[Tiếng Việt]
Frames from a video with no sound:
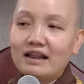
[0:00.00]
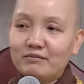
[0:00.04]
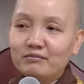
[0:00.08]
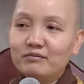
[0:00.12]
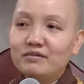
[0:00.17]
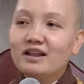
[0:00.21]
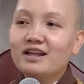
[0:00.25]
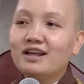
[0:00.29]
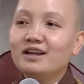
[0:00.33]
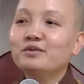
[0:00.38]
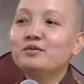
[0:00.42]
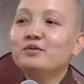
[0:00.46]
làm
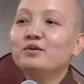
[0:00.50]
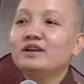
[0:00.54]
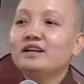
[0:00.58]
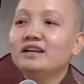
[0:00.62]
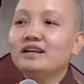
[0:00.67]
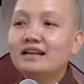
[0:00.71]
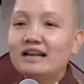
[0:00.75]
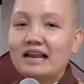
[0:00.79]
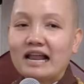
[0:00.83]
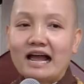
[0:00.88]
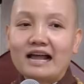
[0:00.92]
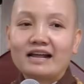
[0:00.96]
lễ quy
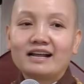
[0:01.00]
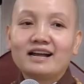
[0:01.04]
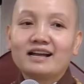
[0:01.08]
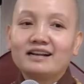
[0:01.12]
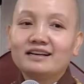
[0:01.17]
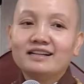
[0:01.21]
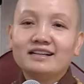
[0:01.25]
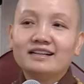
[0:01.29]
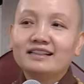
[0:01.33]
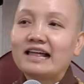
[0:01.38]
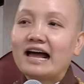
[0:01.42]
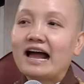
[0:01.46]
y lại Ngài
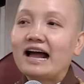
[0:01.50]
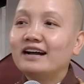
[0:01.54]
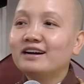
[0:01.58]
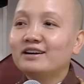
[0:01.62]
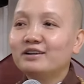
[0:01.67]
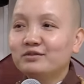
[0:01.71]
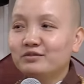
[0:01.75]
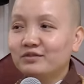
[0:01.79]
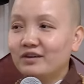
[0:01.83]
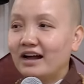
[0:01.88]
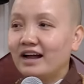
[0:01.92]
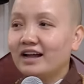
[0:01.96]
Địa Tạng,
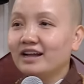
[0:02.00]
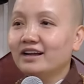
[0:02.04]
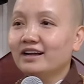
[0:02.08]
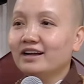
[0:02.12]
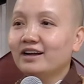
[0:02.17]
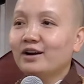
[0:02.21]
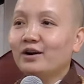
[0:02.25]
không phải,